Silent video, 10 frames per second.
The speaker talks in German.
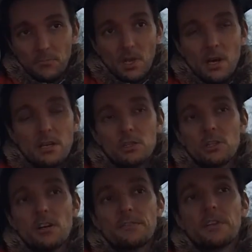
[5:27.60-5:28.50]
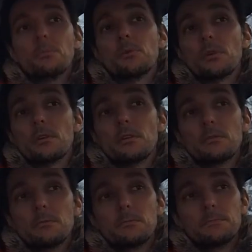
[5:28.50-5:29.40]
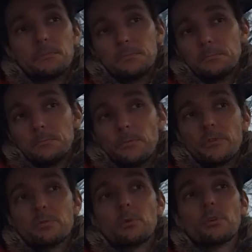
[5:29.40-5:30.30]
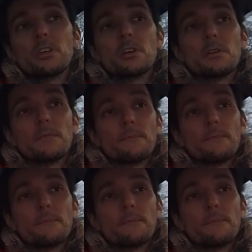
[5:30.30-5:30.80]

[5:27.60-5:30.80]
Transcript: eine Strafgebühr fürs Blockieren.